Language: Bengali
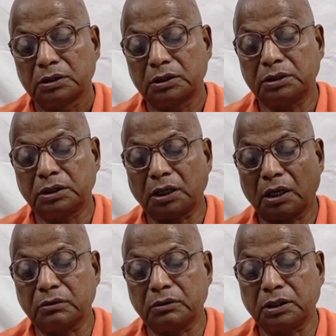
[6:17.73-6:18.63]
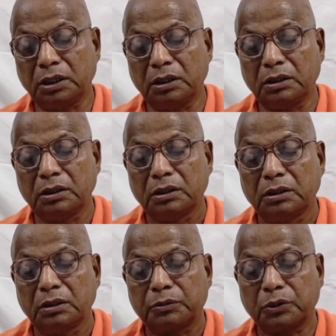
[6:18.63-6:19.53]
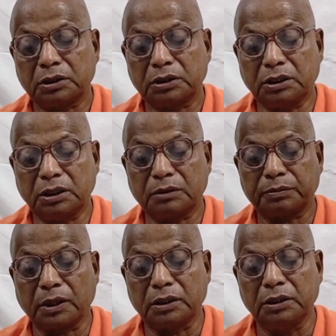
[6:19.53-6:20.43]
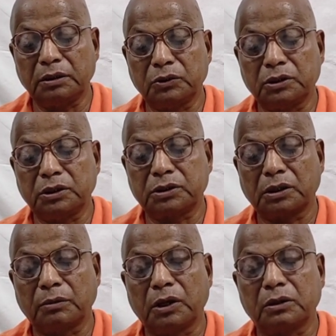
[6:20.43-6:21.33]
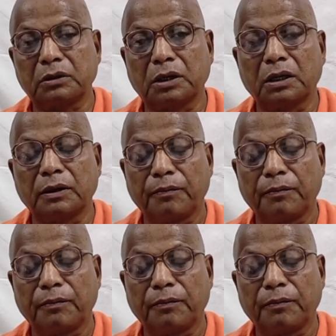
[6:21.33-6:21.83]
শ্রীচি ঠাকুরকে প্রত্যেক প্রাণীর মধ্যে সেবা করা